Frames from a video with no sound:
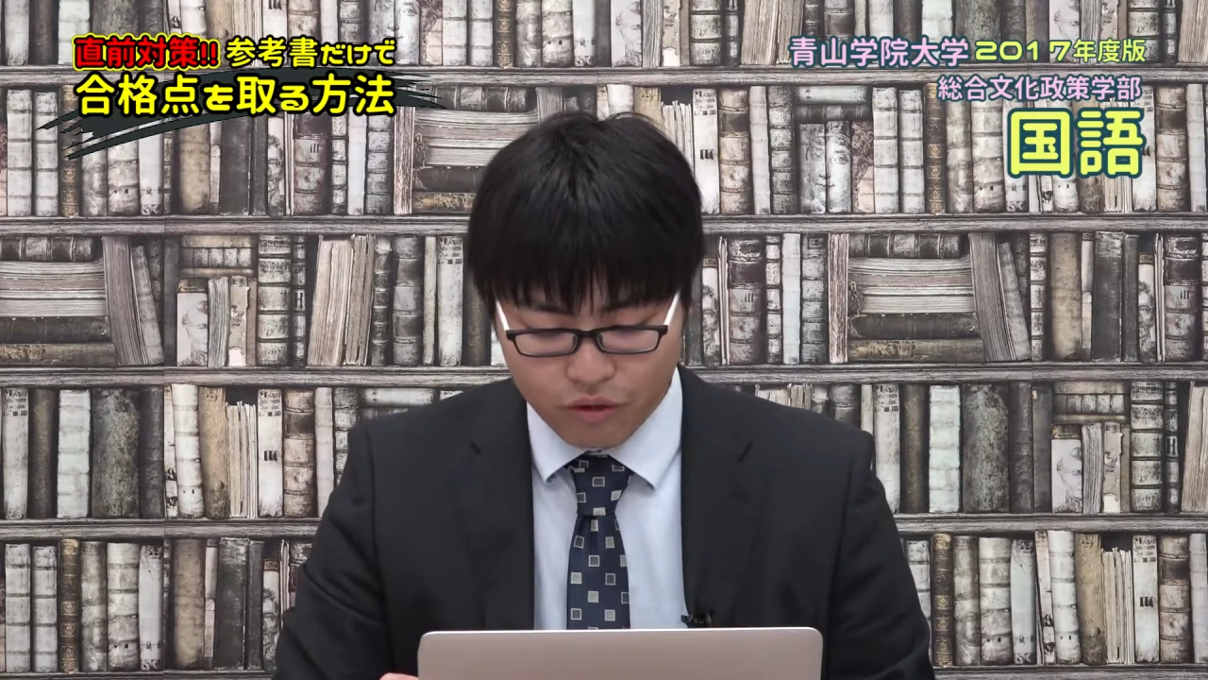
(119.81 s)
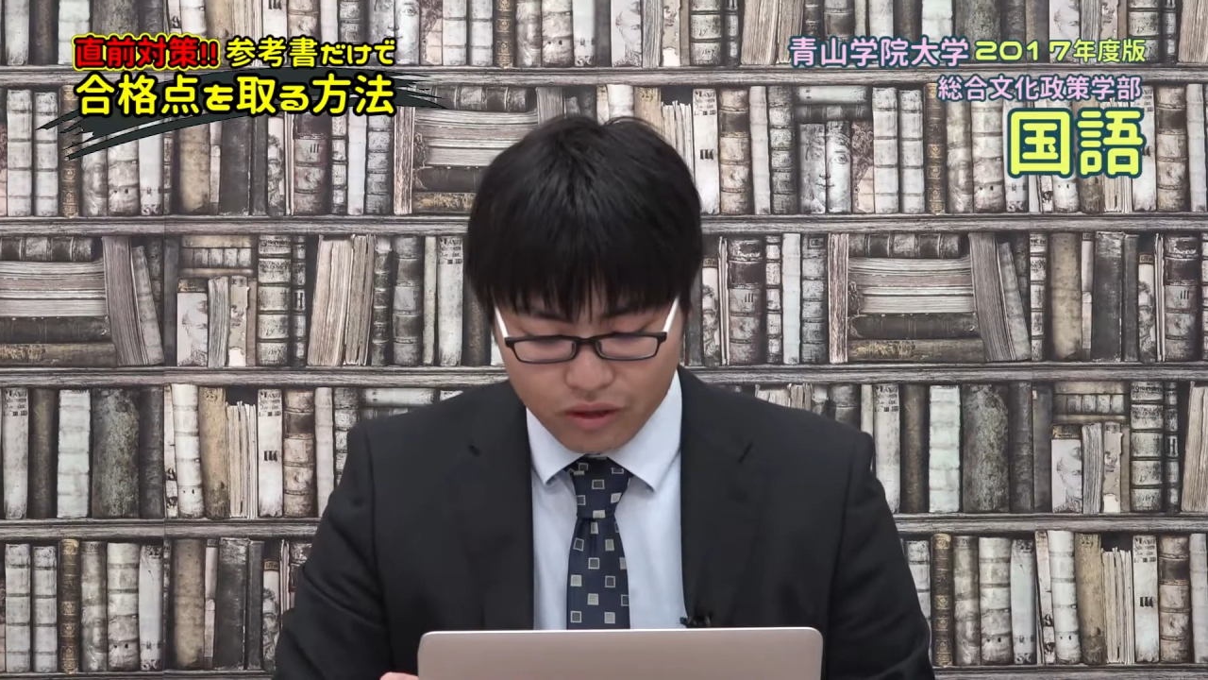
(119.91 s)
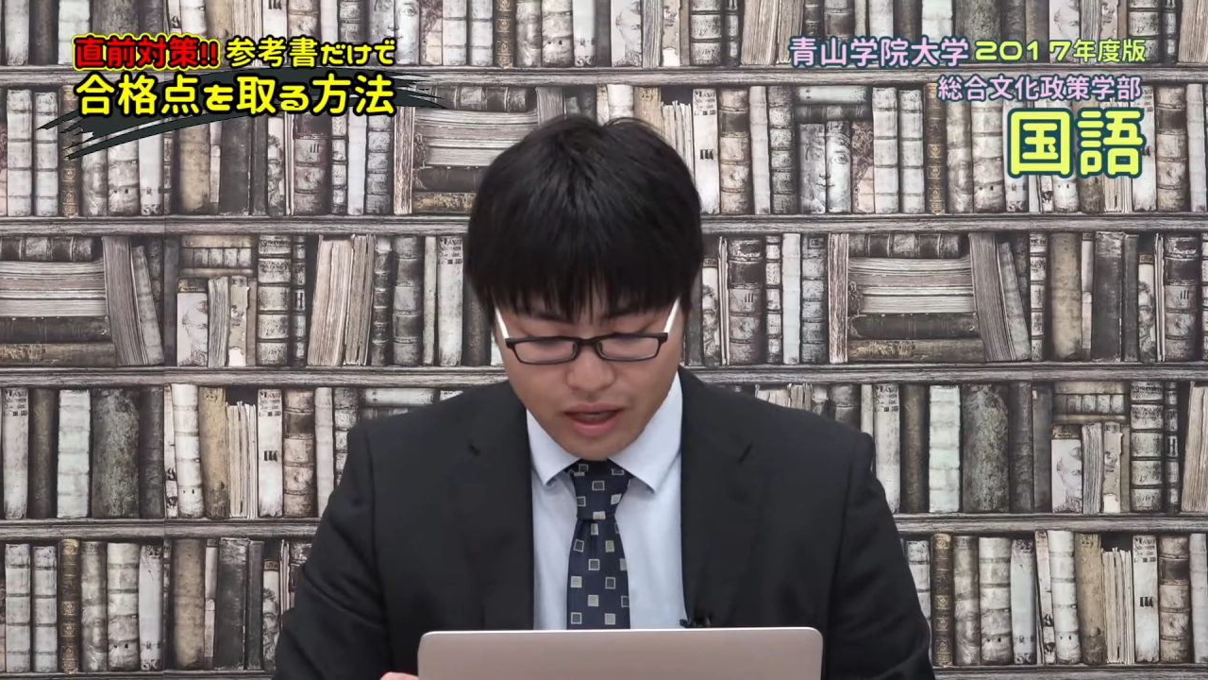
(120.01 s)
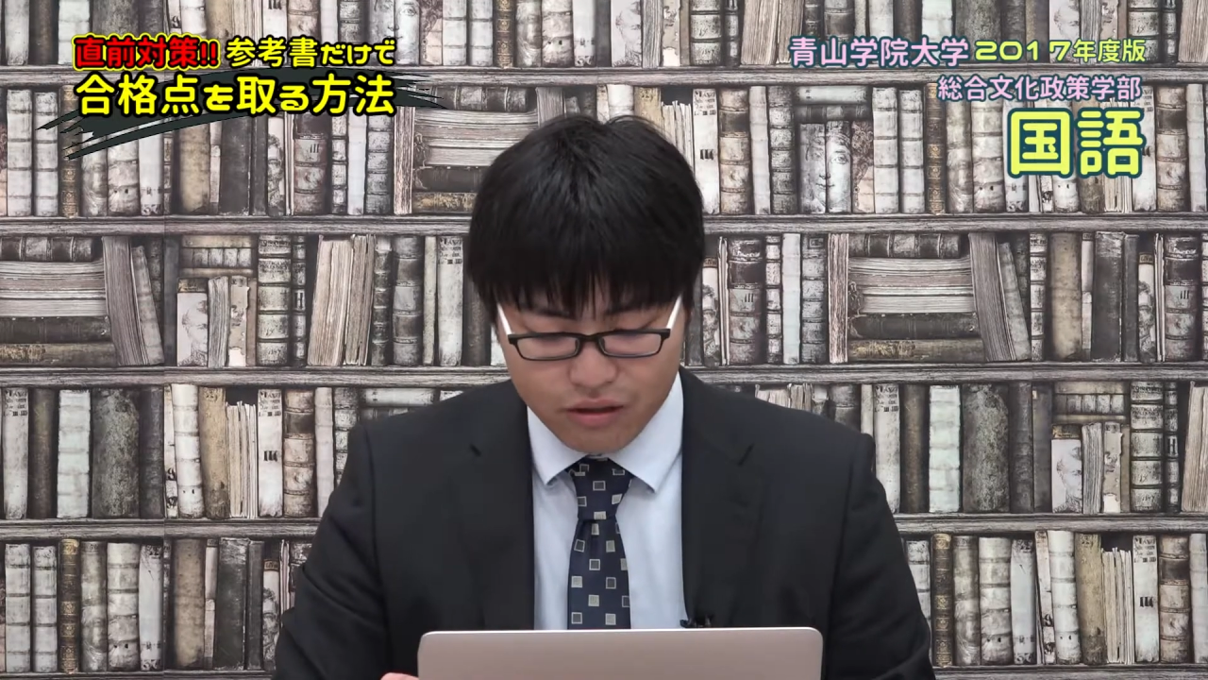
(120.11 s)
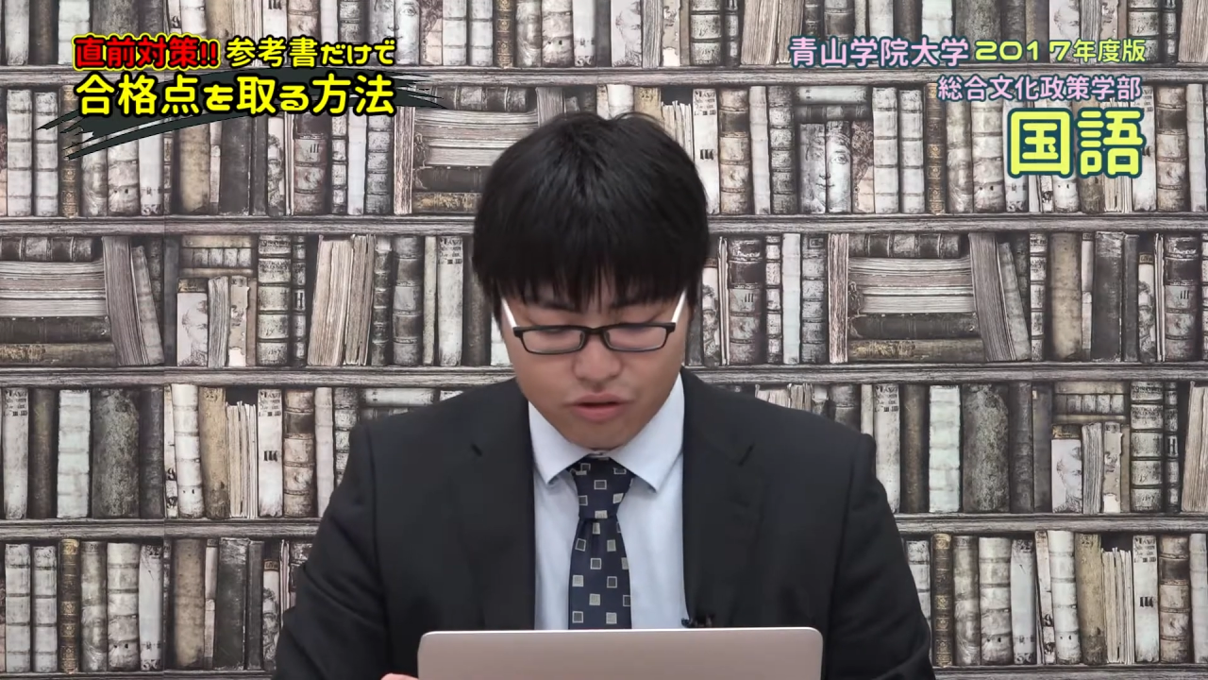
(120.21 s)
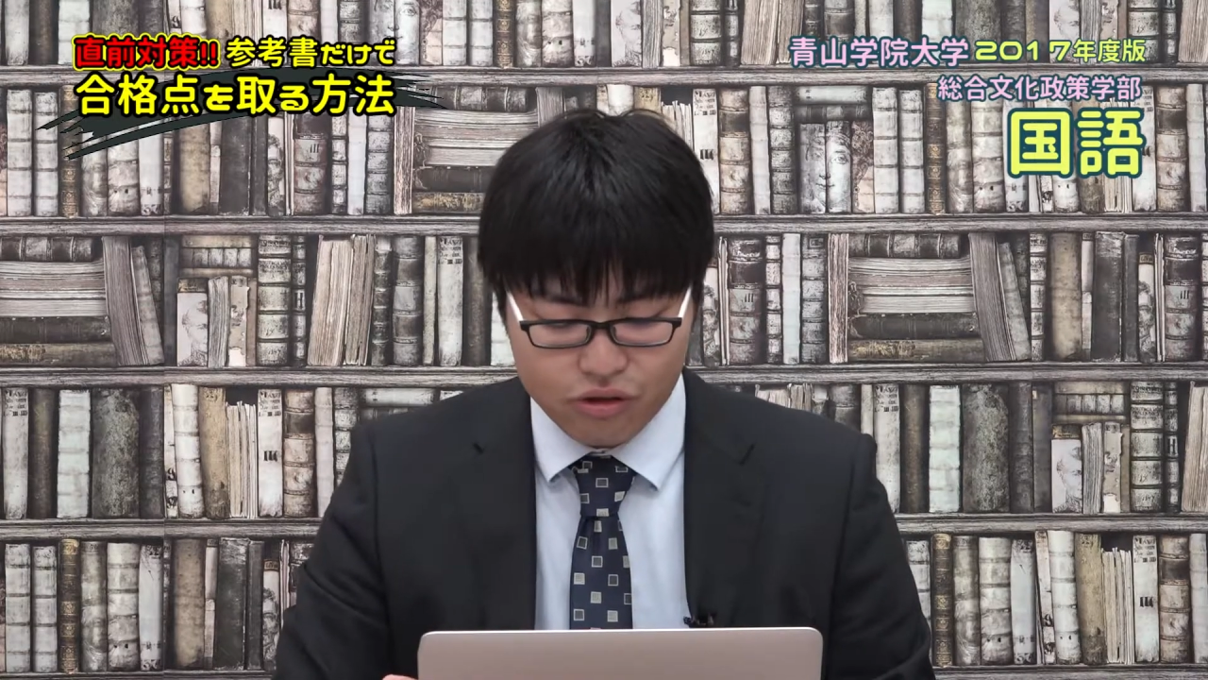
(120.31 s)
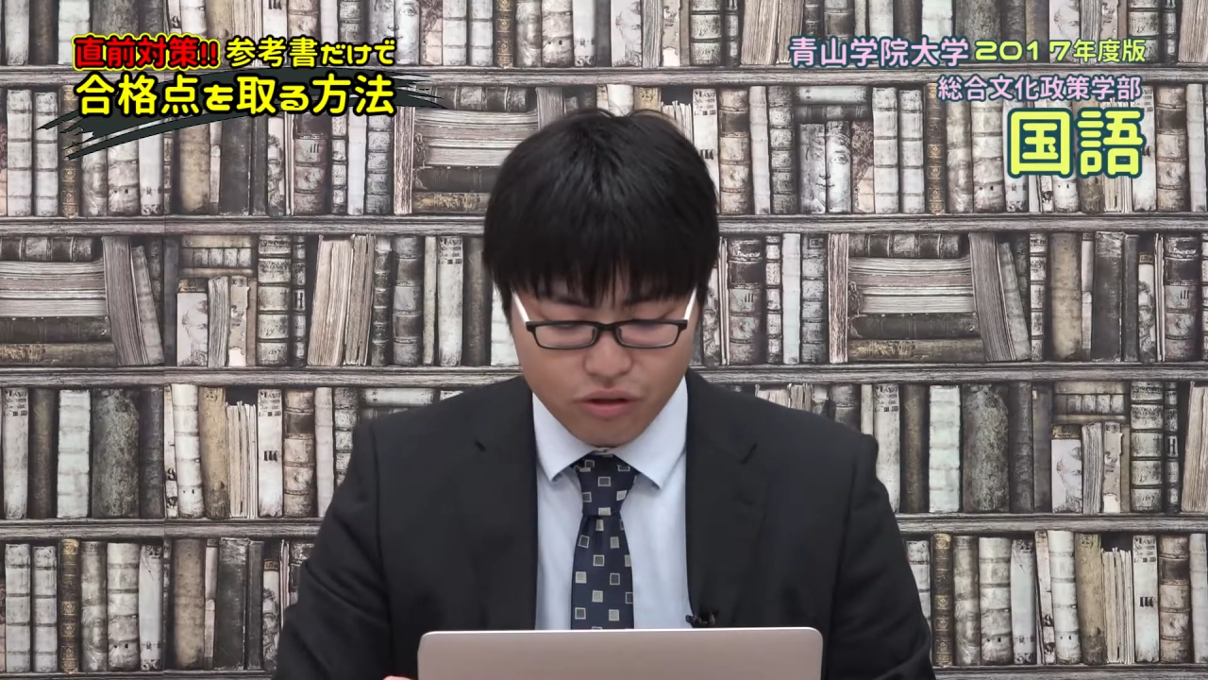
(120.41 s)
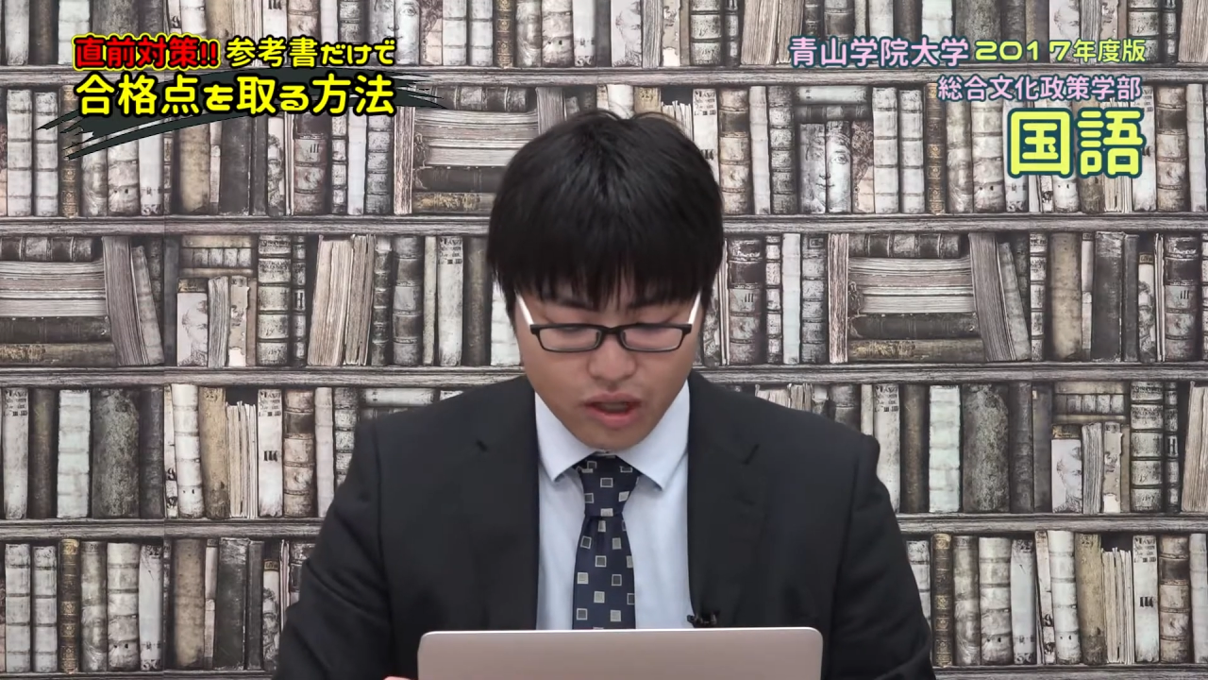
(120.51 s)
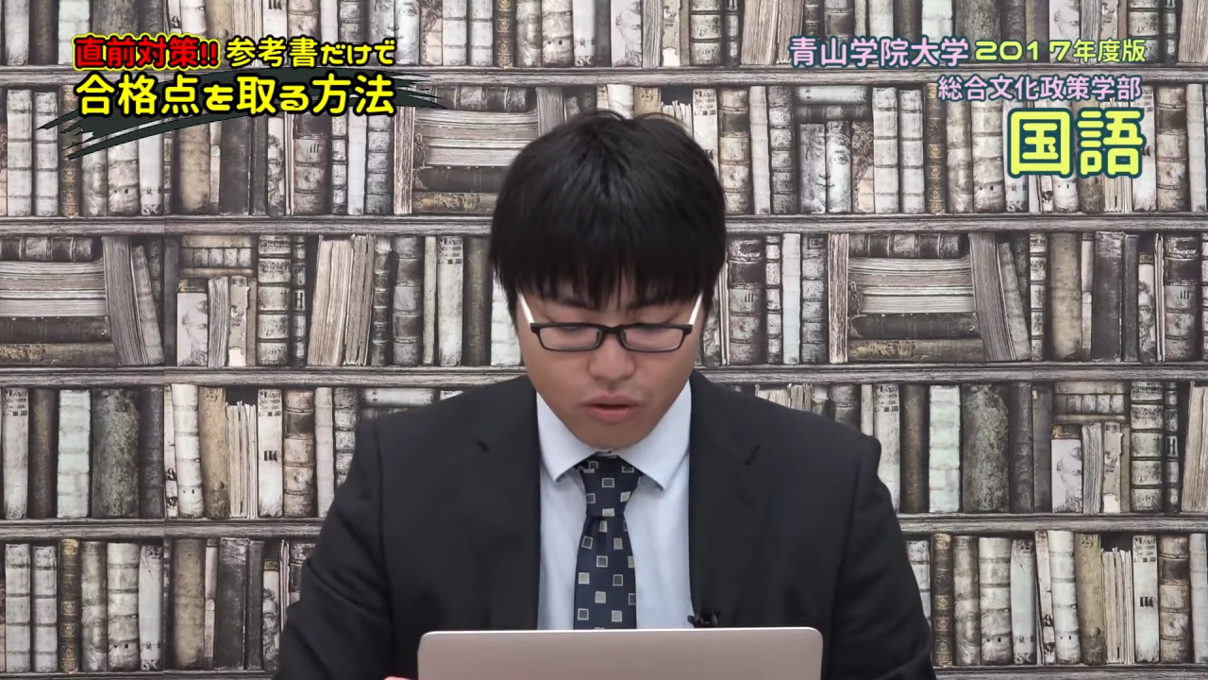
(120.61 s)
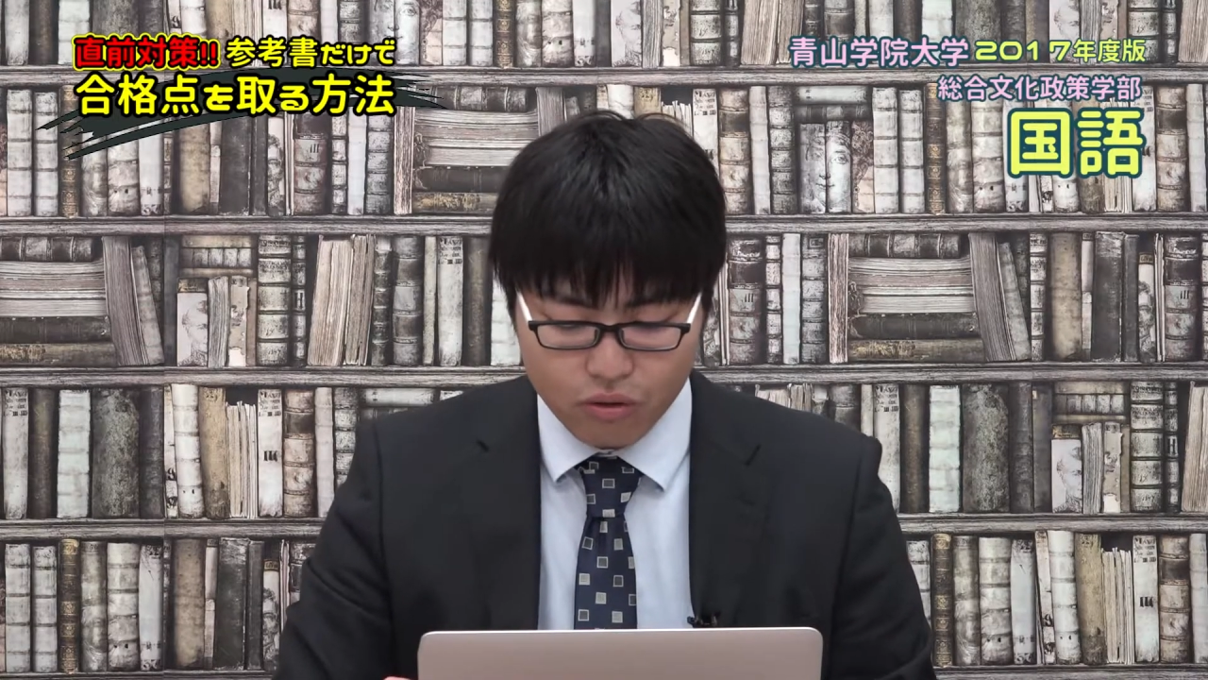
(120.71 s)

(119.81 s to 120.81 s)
問題空所に